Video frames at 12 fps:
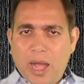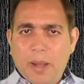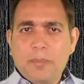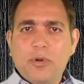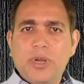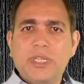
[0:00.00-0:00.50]

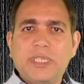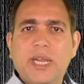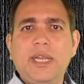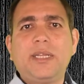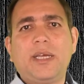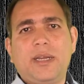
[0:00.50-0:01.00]
आपको
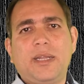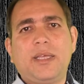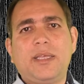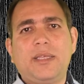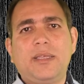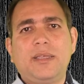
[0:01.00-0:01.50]
डिसाइड करना
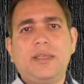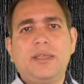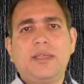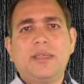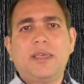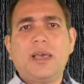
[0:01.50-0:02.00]
है
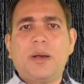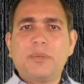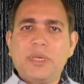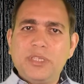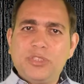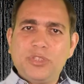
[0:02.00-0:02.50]
कि
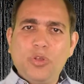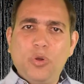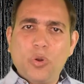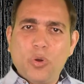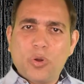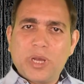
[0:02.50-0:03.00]
आप किस
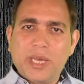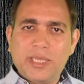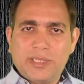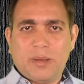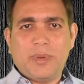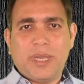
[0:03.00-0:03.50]
ग्रोह का
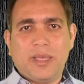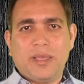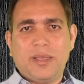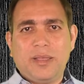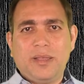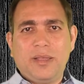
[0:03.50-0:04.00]
हिस्सा
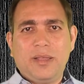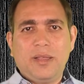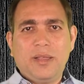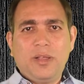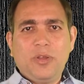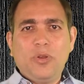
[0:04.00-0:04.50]
बनेंगे
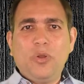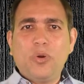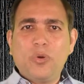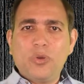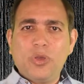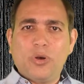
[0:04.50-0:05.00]

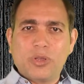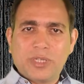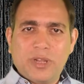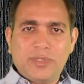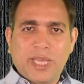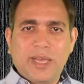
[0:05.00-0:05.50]
लोगों की
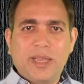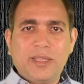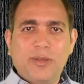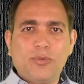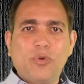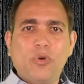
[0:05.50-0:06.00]
हौसला अफजाई करके